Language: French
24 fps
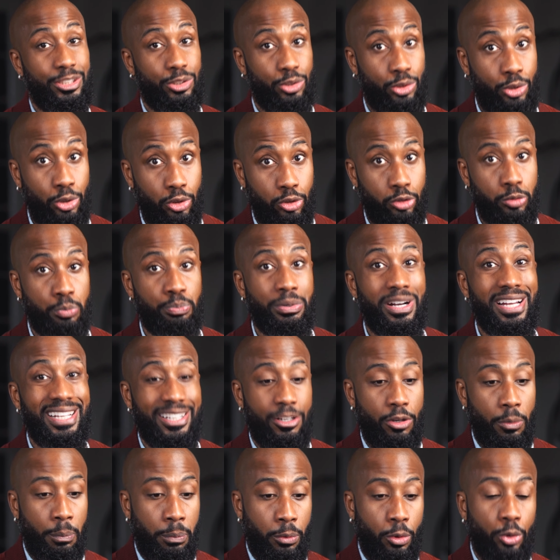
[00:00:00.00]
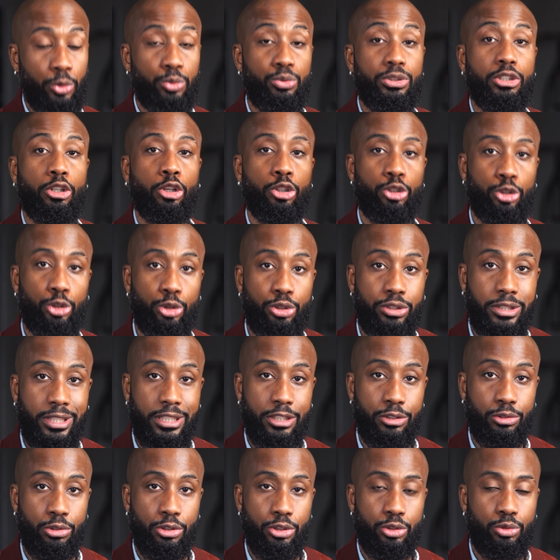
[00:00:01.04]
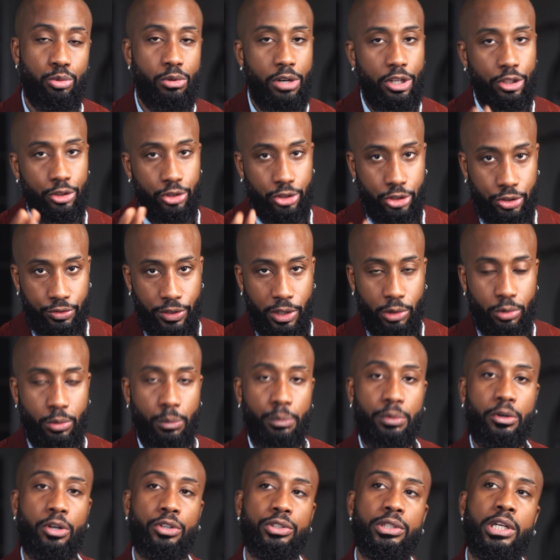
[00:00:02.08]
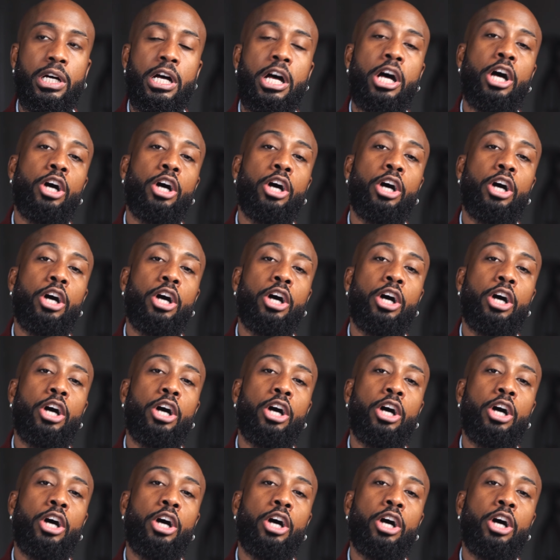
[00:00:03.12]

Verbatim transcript: et surtout pas avec le produit que j'utilise le soir, tu vas comprendre.